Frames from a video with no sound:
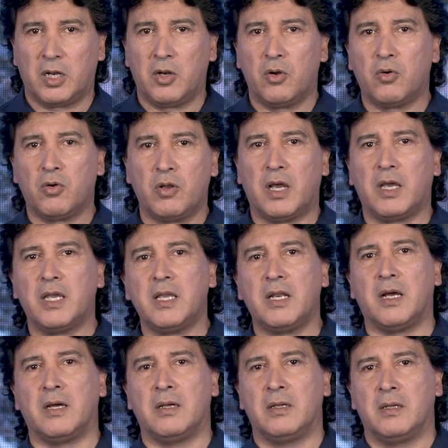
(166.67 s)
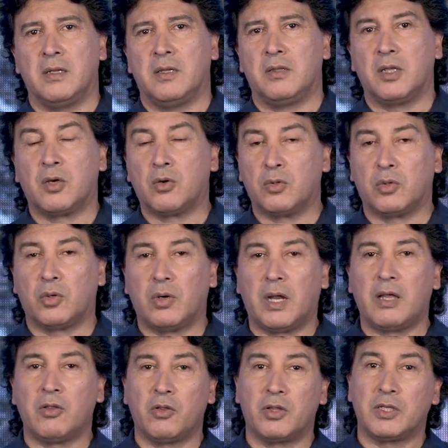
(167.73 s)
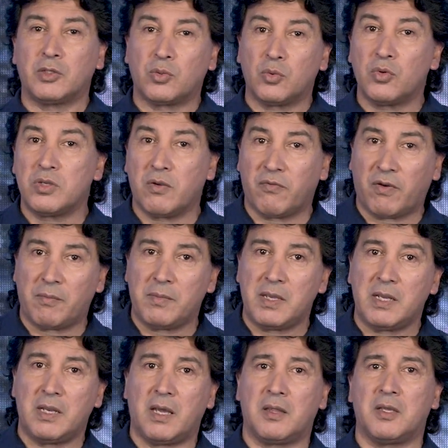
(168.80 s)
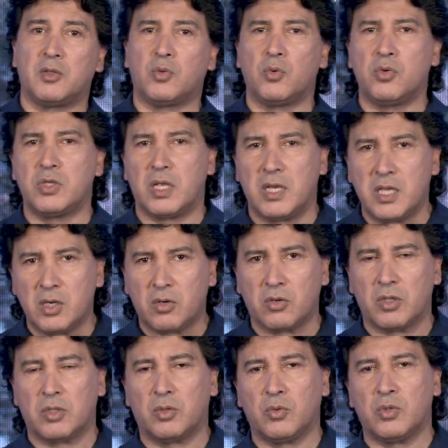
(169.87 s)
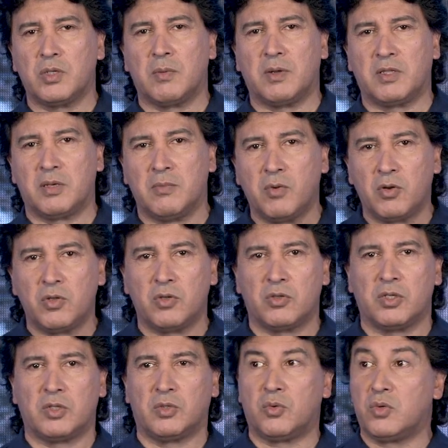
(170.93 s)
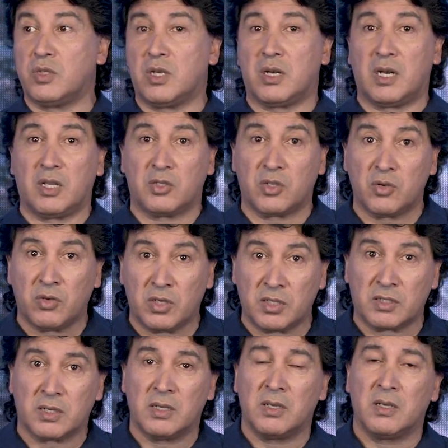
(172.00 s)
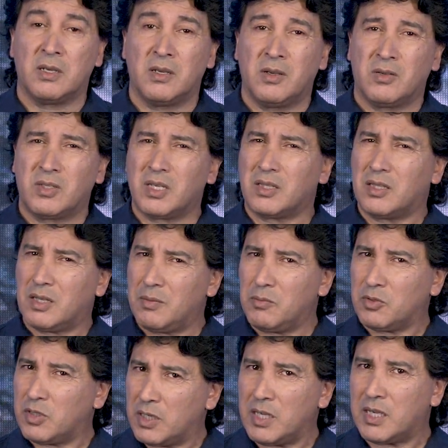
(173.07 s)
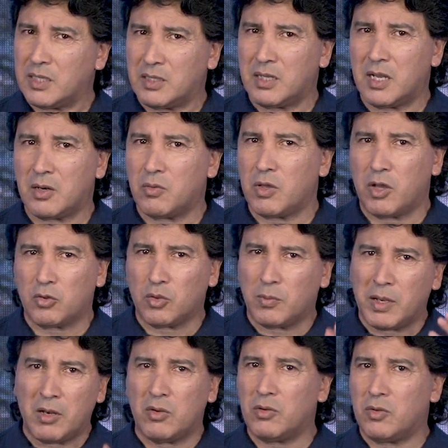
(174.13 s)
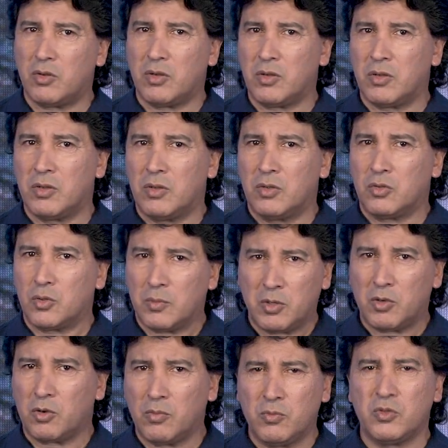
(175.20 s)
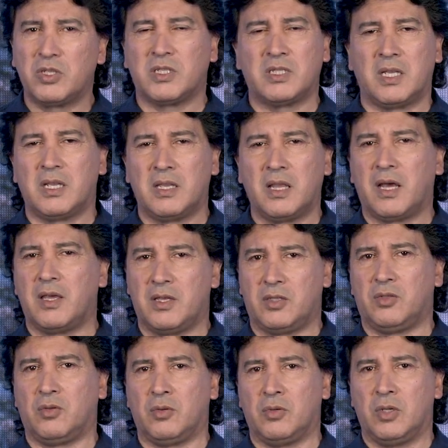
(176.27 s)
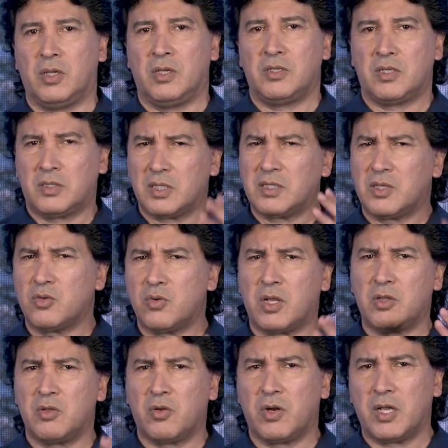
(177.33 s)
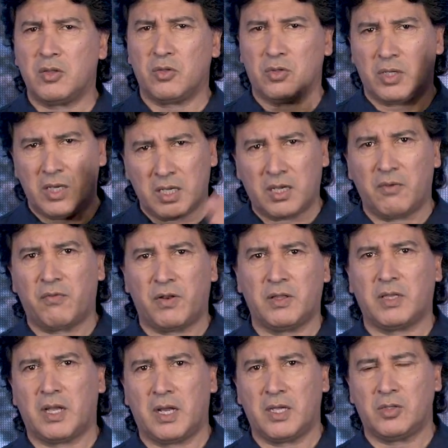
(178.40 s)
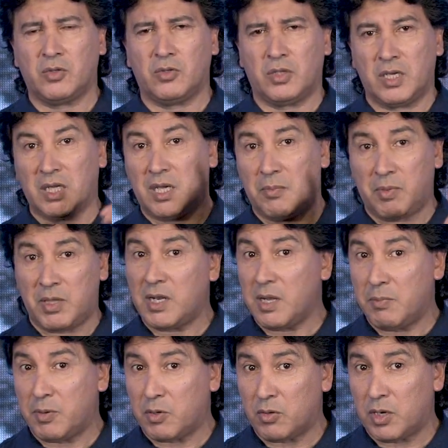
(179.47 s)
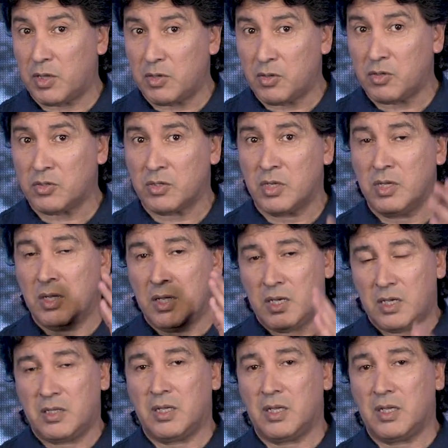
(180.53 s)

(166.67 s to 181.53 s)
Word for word: el enojo y la ira descontrolado destruyen familias, destruyen hijos, destruyen matrimonios, destruyen relaciones. O sea, tenemos, tenés que tener cuidado, tomalo, tomalo con mucha seriedad esto. Si estás ayunando y orando, tenés que enfrentar a esto y tenés que pedirle perdón a Dios y